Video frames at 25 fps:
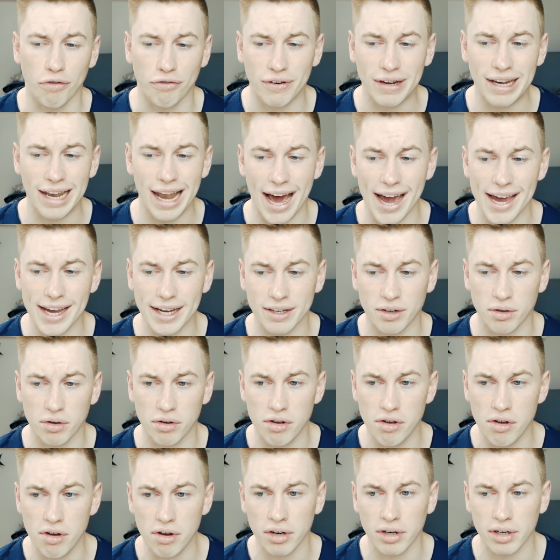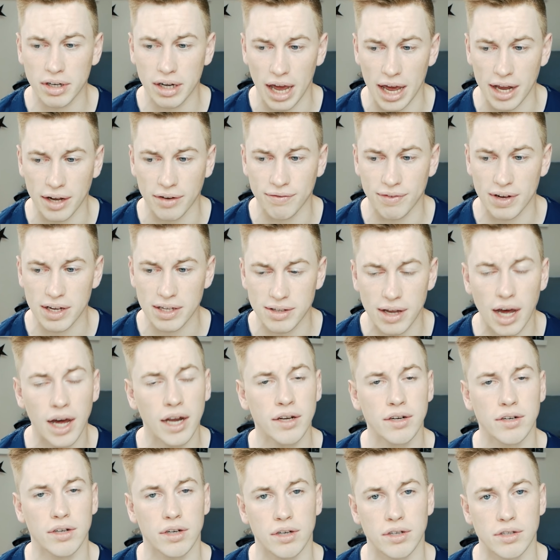vielleicht irgendetwas
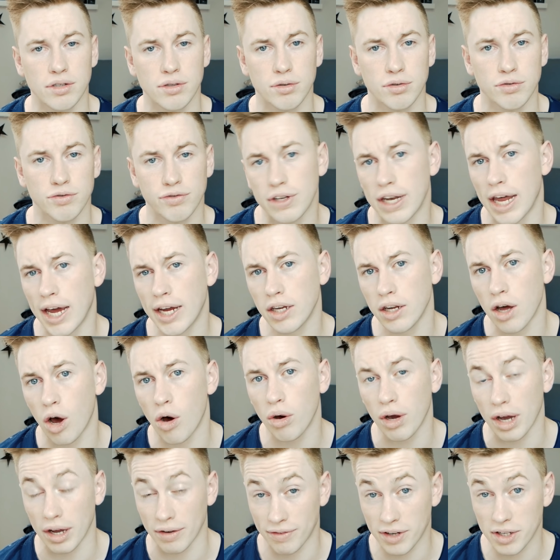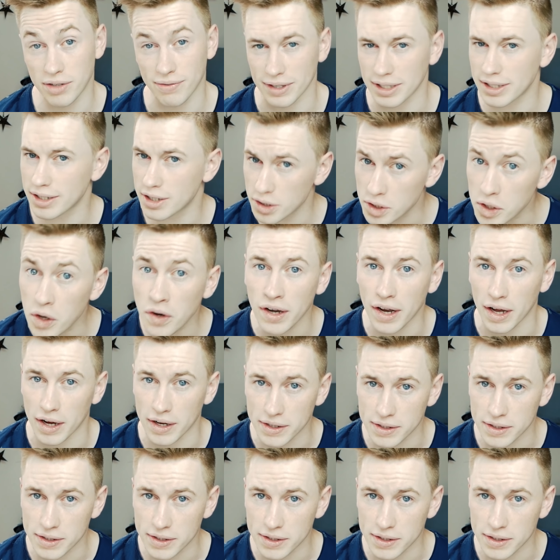anderes und vielleicht auch etwas, was gesünder